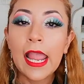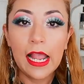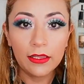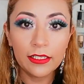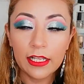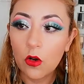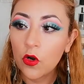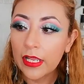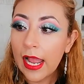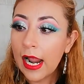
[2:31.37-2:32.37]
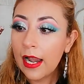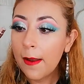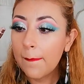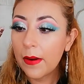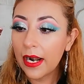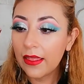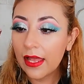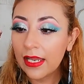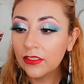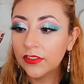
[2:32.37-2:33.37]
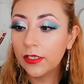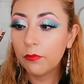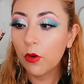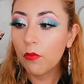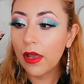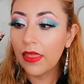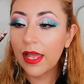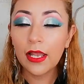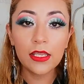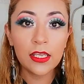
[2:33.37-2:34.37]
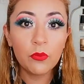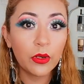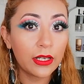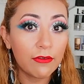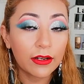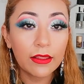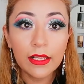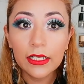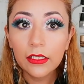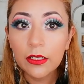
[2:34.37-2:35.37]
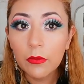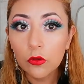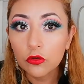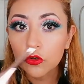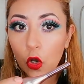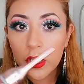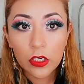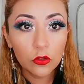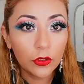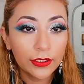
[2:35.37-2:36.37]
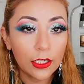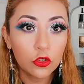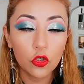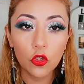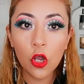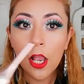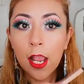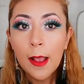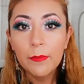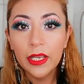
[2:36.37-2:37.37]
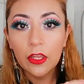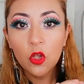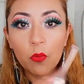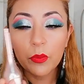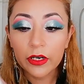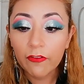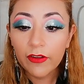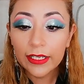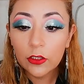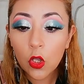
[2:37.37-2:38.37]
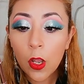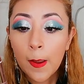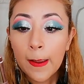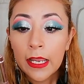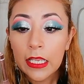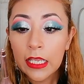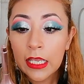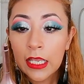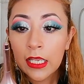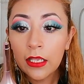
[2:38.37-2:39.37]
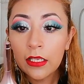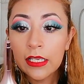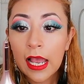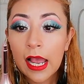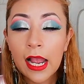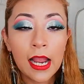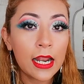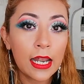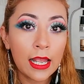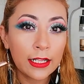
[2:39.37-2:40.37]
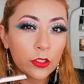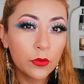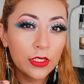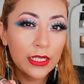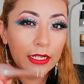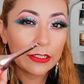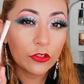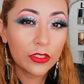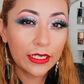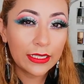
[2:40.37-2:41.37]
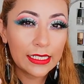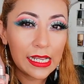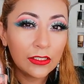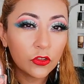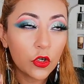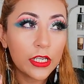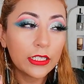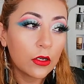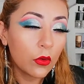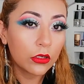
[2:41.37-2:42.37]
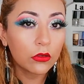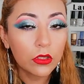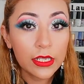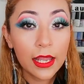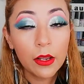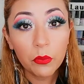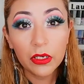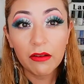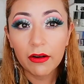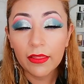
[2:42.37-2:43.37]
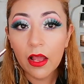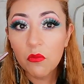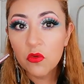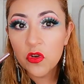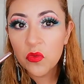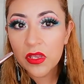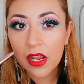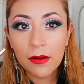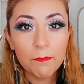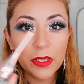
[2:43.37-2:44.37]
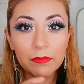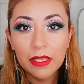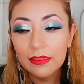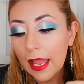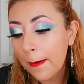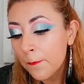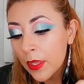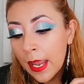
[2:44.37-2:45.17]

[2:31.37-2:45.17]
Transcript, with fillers: Este es el L'Oreal Paradise pomada y pues la verdad es que sí me gustó, incluso hasta el tono me quedó perfecto. Y ya la estuve utilizando tres días, hoy es el cuarto día, pues la verdad muy bien, pigmenta